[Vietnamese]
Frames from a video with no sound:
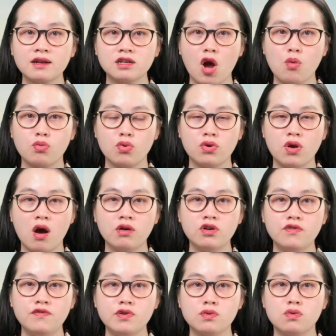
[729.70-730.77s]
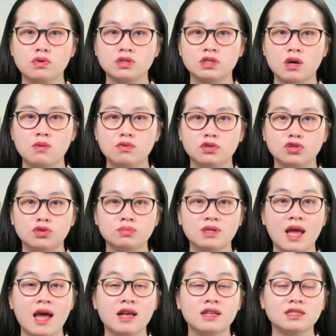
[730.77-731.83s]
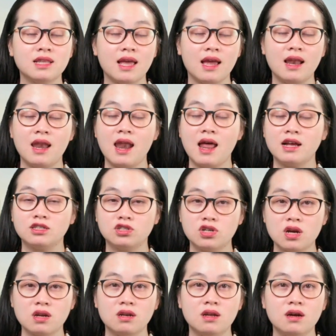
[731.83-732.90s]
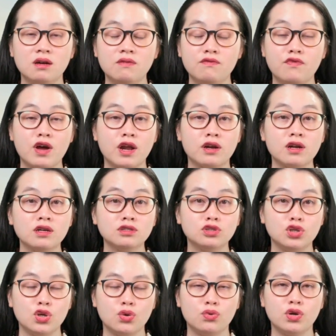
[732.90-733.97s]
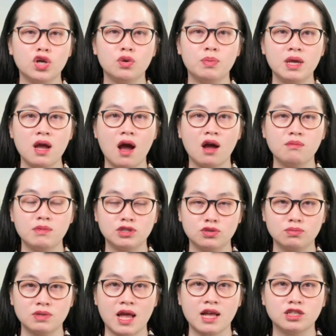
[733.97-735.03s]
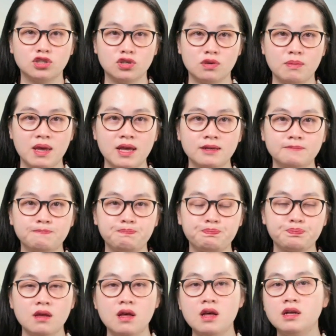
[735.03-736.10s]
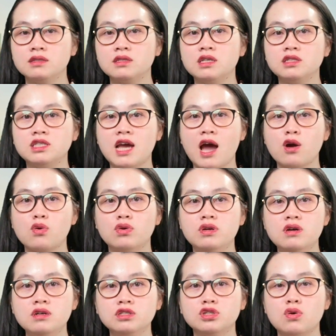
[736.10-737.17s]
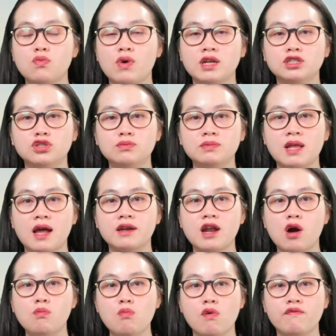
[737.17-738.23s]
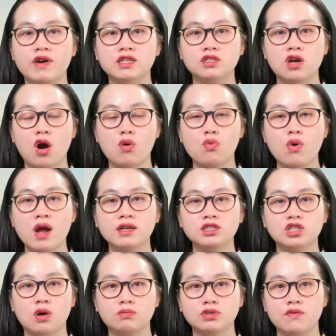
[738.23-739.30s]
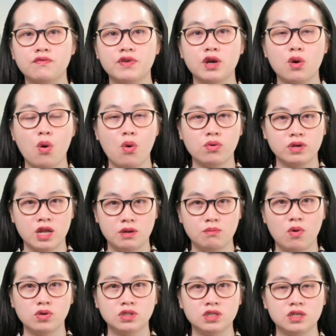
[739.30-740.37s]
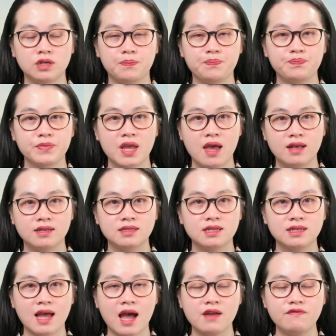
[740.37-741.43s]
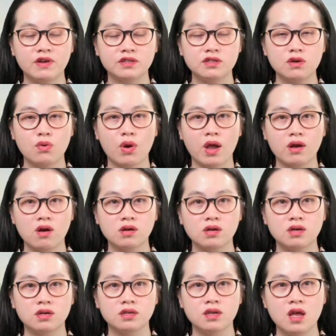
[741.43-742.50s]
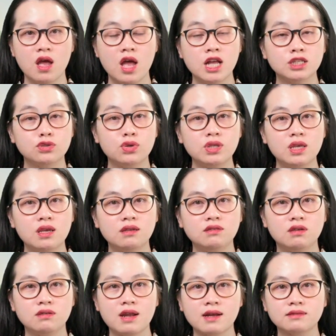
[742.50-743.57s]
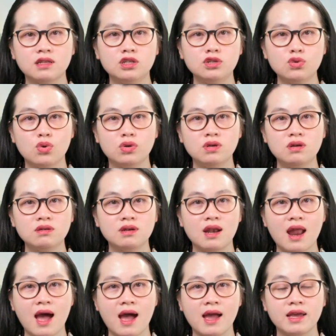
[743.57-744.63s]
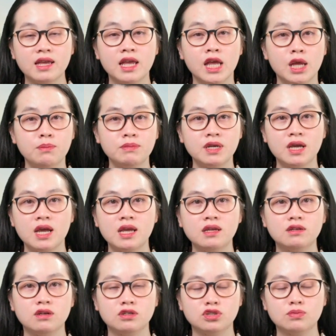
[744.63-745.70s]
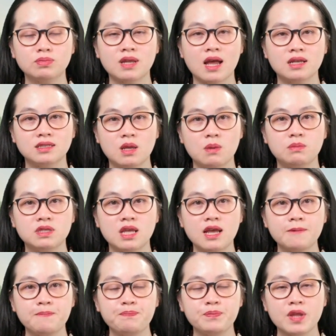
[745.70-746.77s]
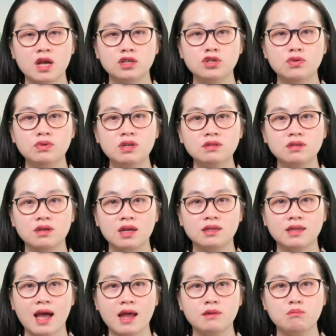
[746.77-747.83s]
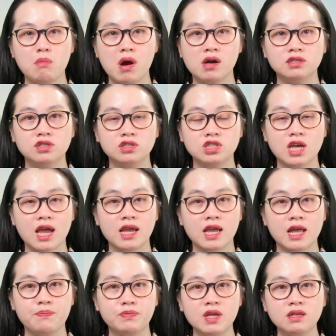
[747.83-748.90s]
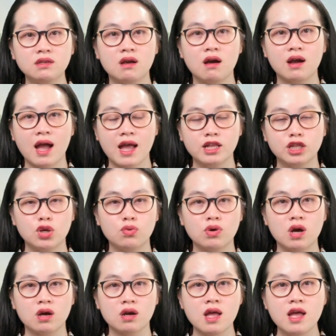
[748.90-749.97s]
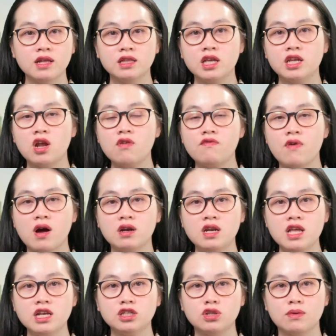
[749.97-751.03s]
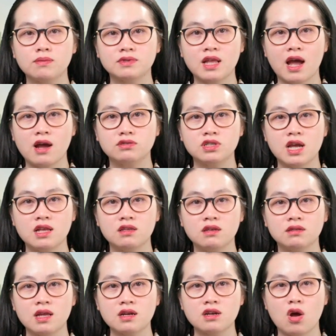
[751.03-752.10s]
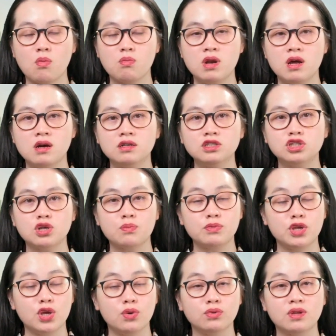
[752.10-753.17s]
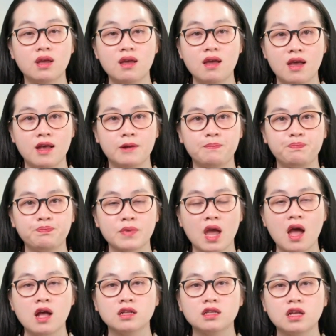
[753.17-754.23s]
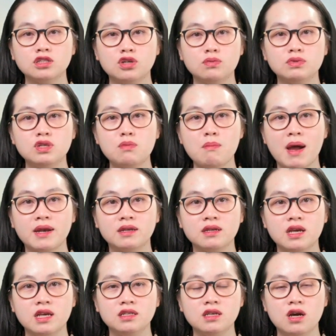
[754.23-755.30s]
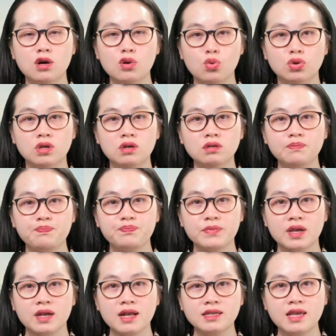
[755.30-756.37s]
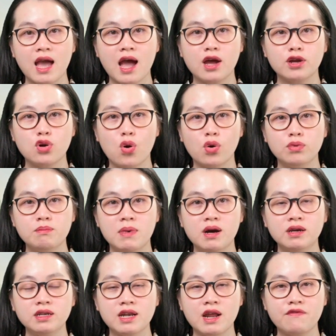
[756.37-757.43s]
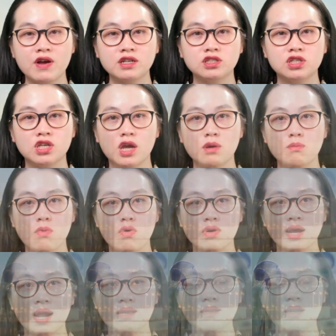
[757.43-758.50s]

động của nó đối với cuộc sống của chúng ta sẽ là rất lớn và rất nhiều điều bí ẩn mà chúng ta chưa biết. Tình trạng của nước xung quanh chúng ta đóng một vai trò quan trọng trong việc ổn định môi trường, hệ sinh thái và sức khỏe con người. Tuy nhiên, những đặc tính của nước lại hiếm khi được chúng ta xem xét. Dù nước được hình thành bởi những trải nghiệm tích cực hay tiêu cực, thì nó vẫn liên tục tạo ra những tác động lớn trong nhiều thế hệ. Tận dụng sức mạnh ghi nhớ của nước, các nhà đổi mới đã phát triển một cách